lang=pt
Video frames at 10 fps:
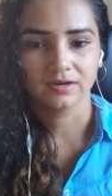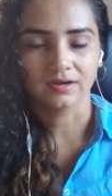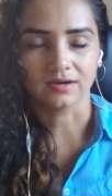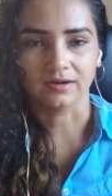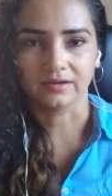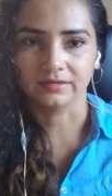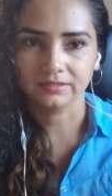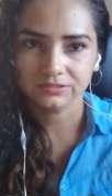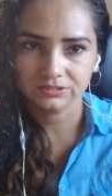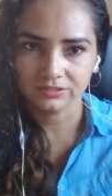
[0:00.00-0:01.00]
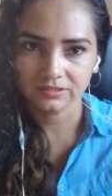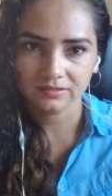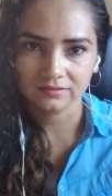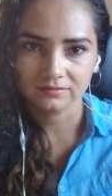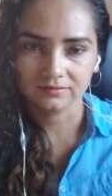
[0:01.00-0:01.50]
a
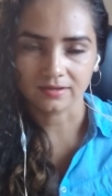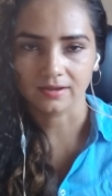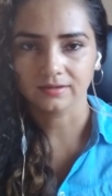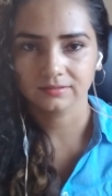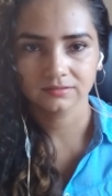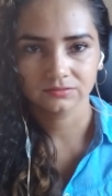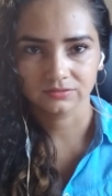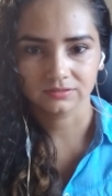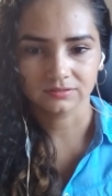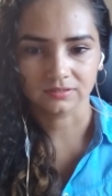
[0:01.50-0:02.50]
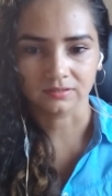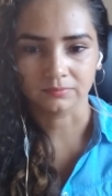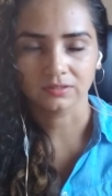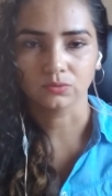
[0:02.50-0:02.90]
energia interna do sistema,